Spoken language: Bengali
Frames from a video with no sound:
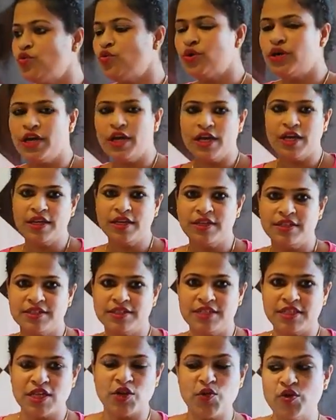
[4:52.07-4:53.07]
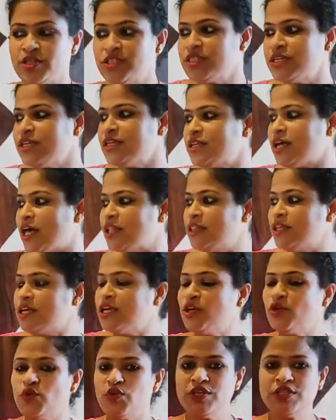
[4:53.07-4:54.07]
ঢুকেই যেটা রয়েছে ডান
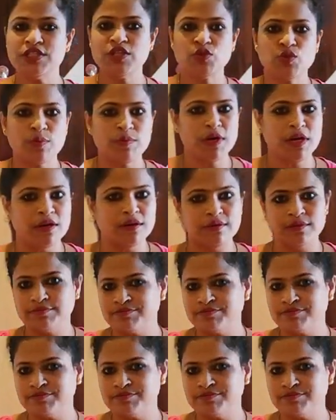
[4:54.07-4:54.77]
দিকে রয়েছে তোমার